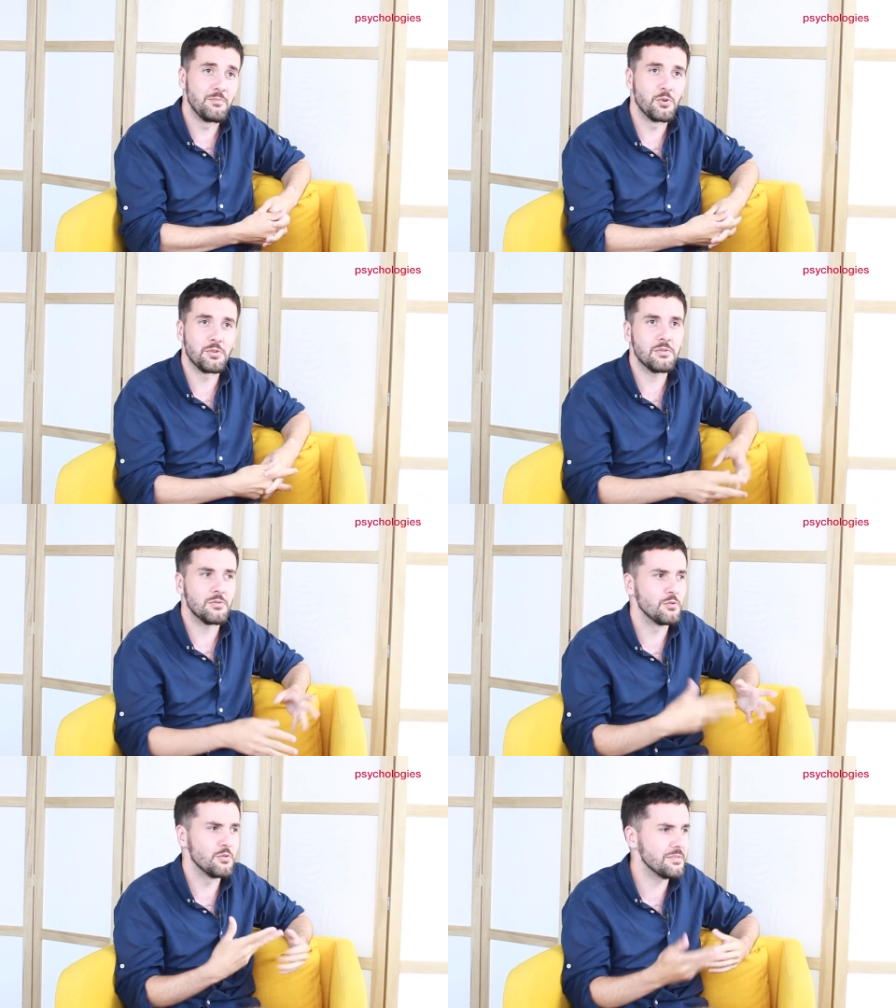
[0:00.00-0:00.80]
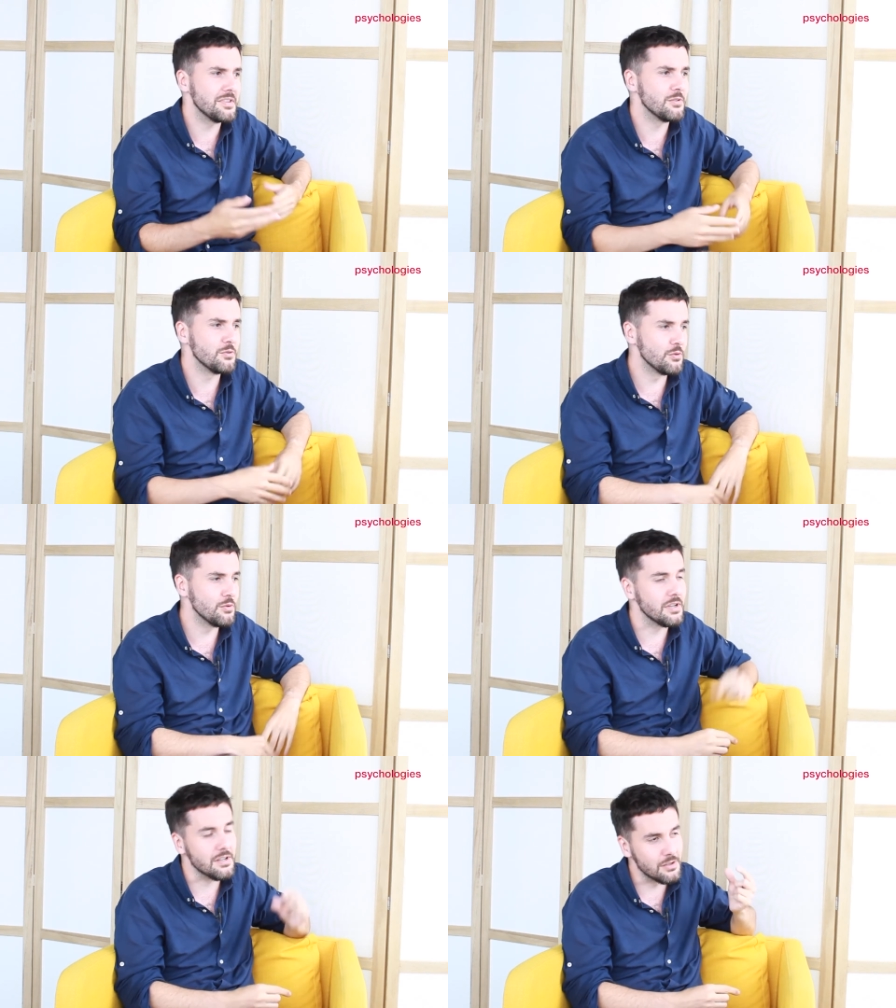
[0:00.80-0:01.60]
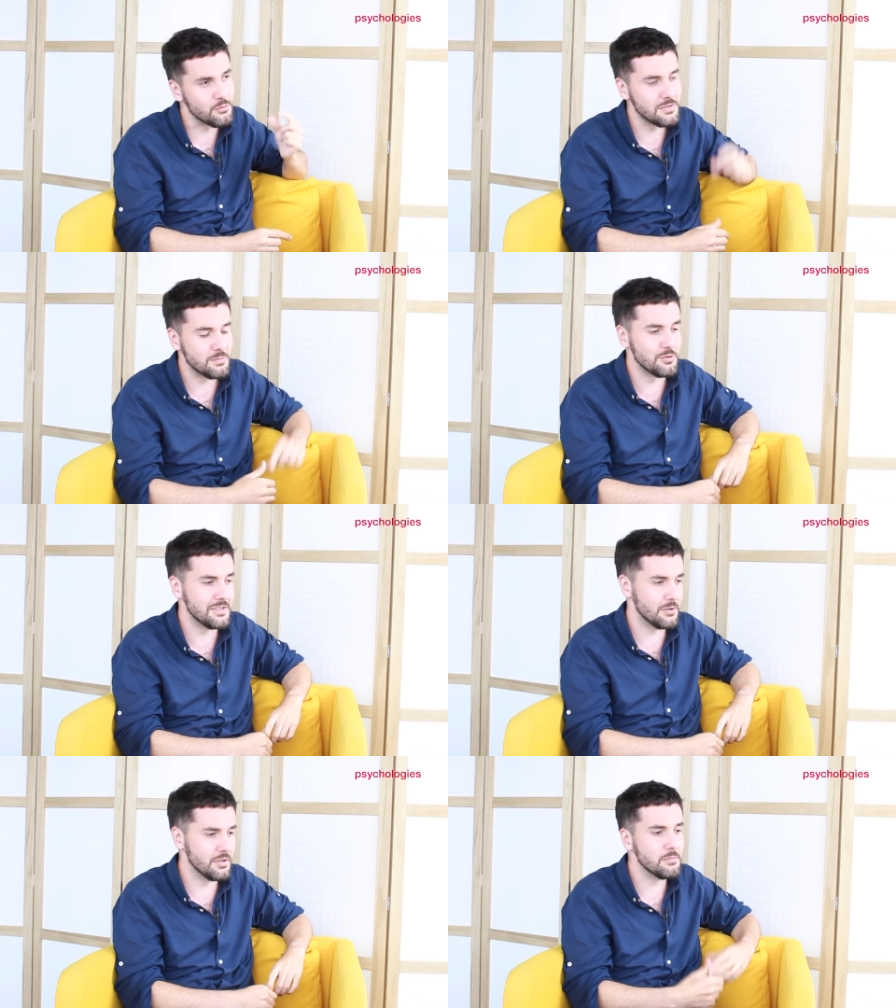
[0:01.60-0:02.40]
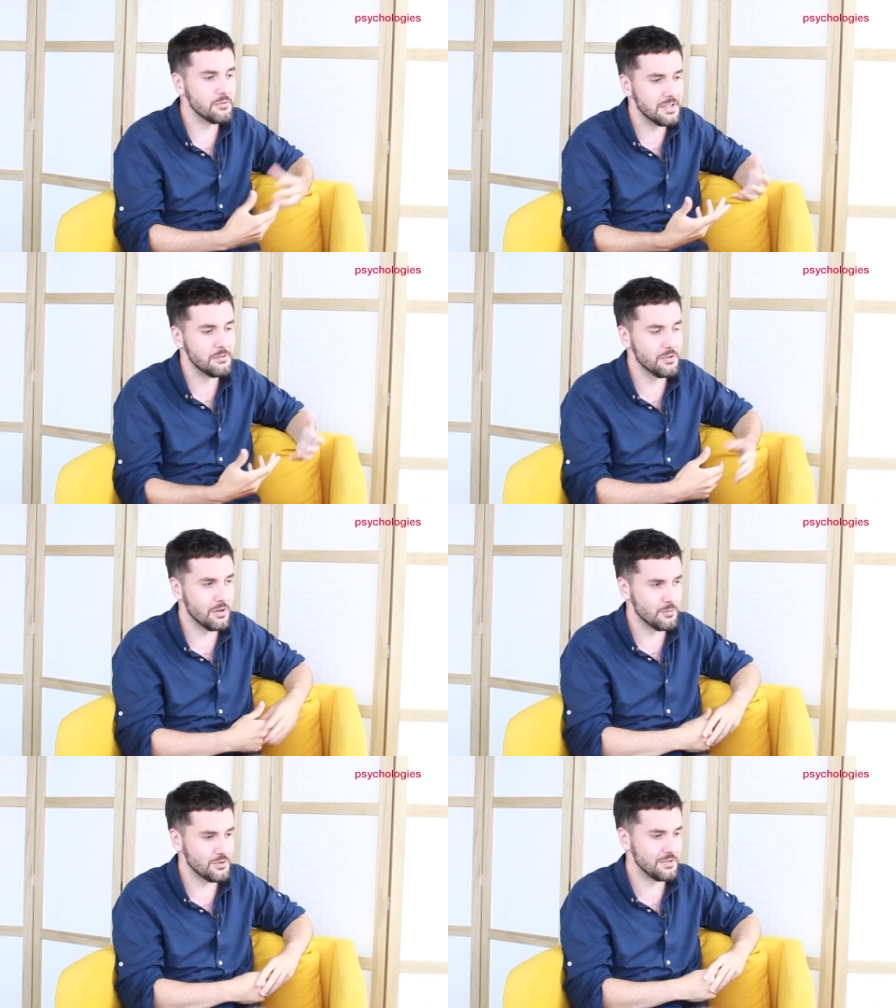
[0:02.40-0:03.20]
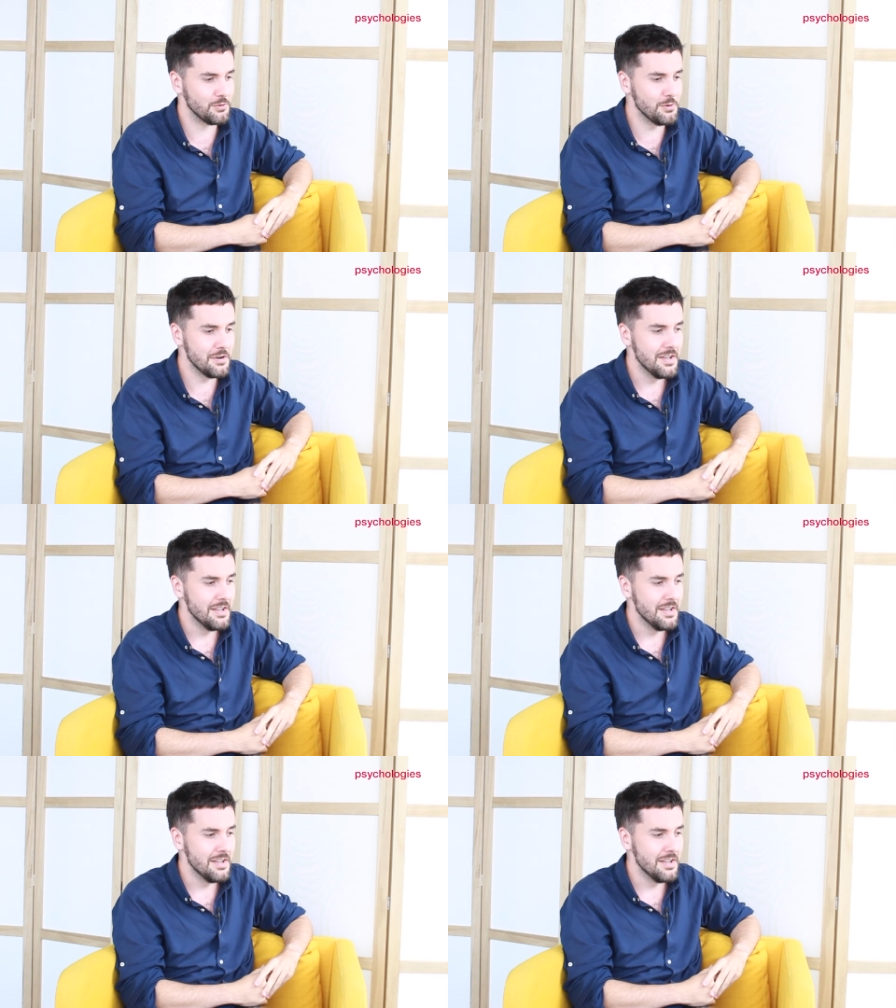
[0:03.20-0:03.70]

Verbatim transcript: Pourtant, le concombre, c'est que de l'eau et un tout petit peu de calories, c'est pour ça qu'il faudra en manger trop.